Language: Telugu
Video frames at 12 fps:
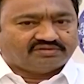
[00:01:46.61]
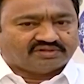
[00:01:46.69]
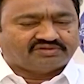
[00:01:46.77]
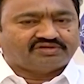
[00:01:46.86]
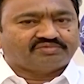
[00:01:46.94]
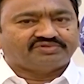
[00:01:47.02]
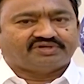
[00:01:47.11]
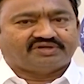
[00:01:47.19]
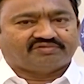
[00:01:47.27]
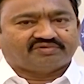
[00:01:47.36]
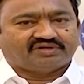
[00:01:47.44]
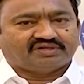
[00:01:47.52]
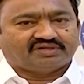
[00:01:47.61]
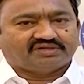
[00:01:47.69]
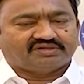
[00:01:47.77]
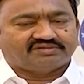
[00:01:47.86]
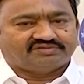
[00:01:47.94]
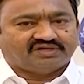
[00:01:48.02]
సంక్షేమం చేయడం వల్ల
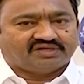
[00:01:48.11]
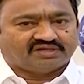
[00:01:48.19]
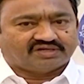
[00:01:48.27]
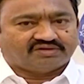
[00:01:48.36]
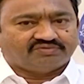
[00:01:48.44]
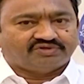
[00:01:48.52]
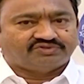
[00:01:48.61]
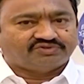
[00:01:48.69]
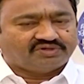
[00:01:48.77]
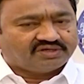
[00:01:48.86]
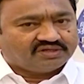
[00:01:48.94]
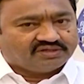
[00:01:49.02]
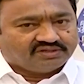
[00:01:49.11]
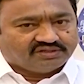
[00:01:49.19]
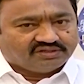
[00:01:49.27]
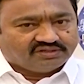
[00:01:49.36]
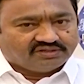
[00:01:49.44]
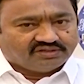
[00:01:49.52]
శ్రీలంక వెలుజుల
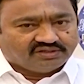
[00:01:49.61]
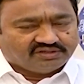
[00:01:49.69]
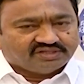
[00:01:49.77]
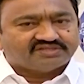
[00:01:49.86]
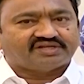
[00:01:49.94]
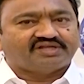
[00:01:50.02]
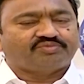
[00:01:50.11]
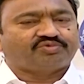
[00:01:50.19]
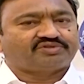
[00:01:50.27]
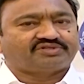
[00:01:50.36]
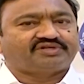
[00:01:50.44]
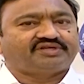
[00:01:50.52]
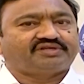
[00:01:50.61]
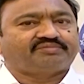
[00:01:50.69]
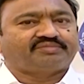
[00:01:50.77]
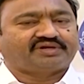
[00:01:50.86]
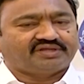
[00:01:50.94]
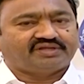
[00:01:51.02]
ఈ దేశాలు అయిపోతున్నాయి
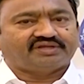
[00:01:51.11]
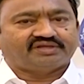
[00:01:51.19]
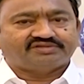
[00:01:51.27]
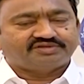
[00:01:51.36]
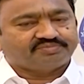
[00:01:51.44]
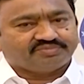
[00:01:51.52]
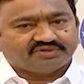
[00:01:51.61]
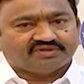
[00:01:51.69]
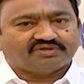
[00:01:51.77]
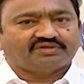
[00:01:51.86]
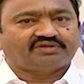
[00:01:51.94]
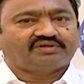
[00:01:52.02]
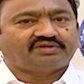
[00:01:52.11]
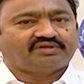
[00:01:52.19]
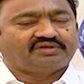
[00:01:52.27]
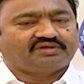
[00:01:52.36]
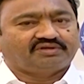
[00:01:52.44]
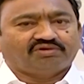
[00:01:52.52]
మనవి అని చెప్పి
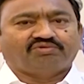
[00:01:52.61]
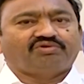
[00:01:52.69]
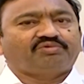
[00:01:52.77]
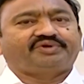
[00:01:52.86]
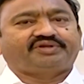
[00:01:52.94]
గగ్గోలు